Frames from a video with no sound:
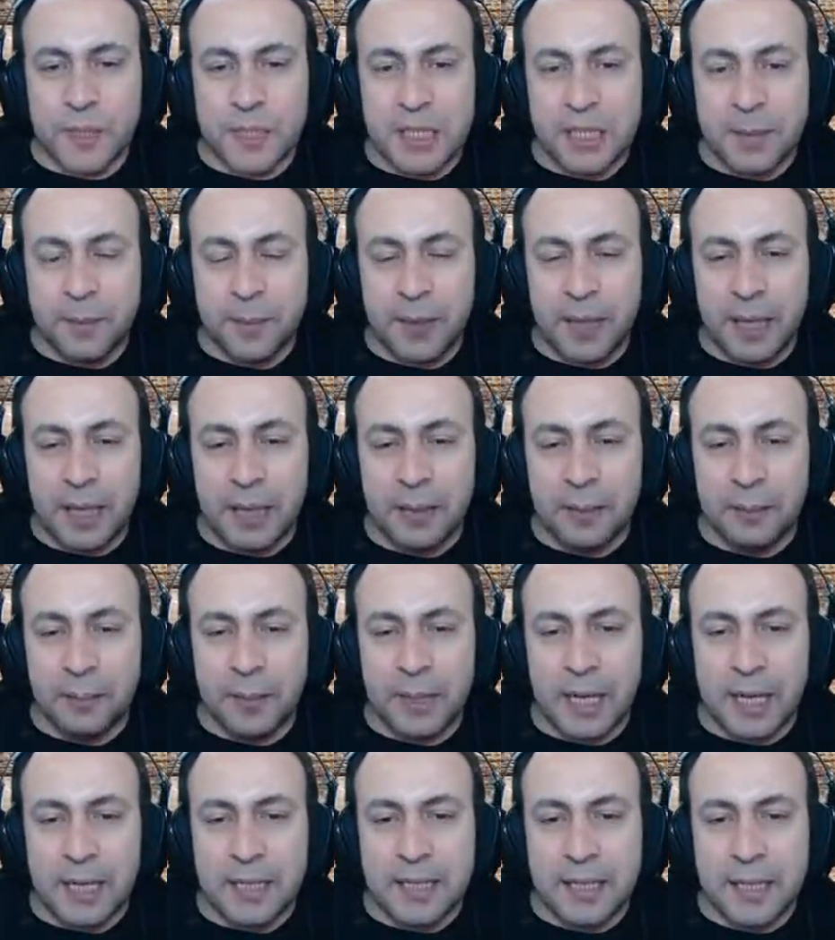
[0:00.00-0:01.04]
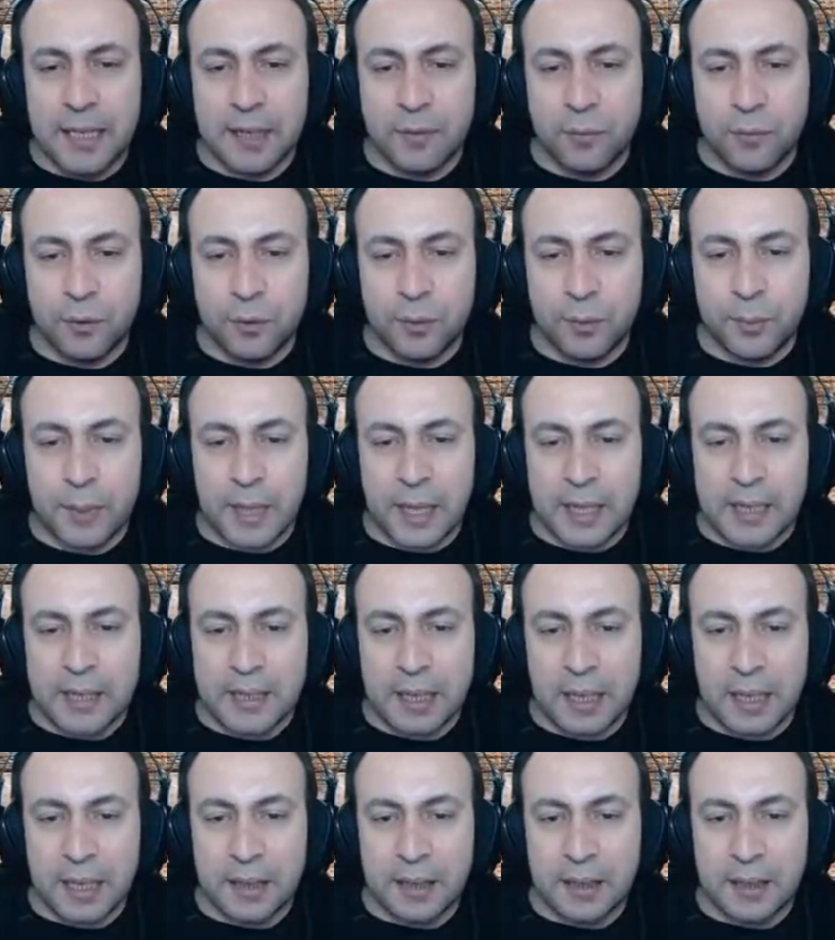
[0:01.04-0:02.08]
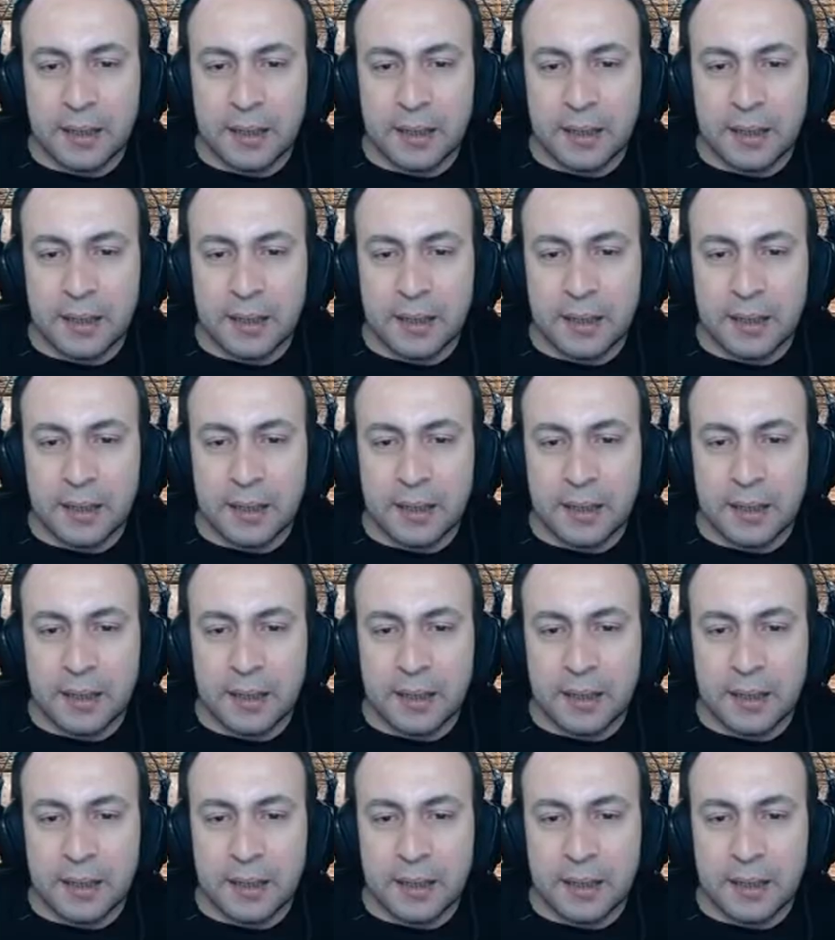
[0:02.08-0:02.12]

zip lan. Biraz yeni vurun biraz ya.